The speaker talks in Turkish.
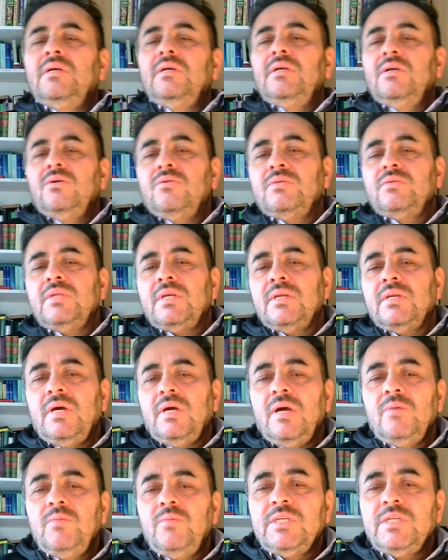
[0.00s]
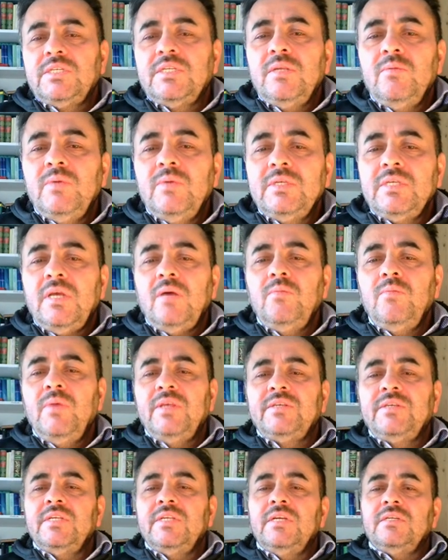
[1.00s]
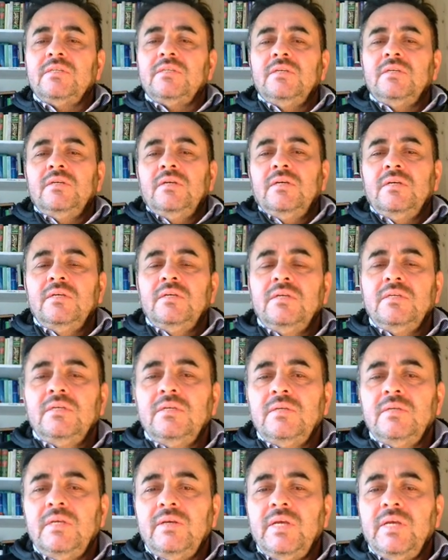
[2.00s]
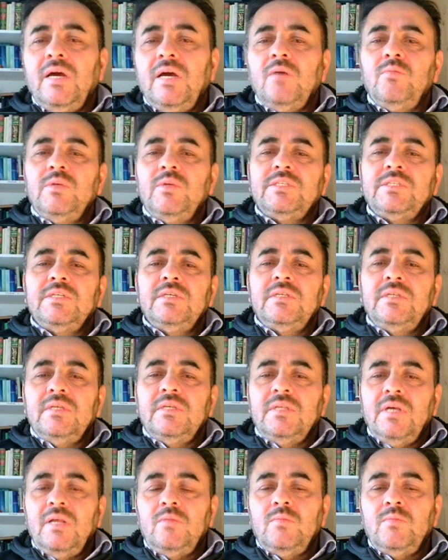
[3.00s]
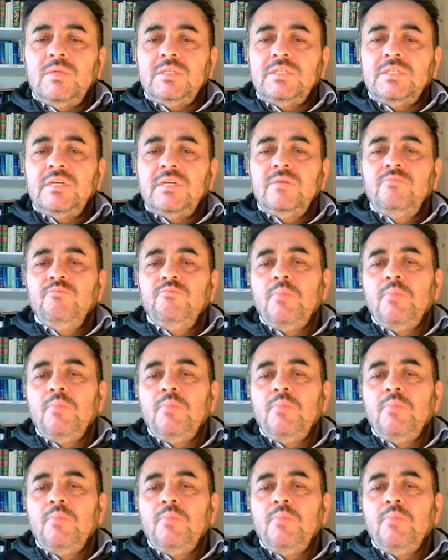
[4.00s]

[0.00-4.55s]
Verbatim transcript: Onlar Habeş demez, Habes der. Veya Abesiniyen Almanca.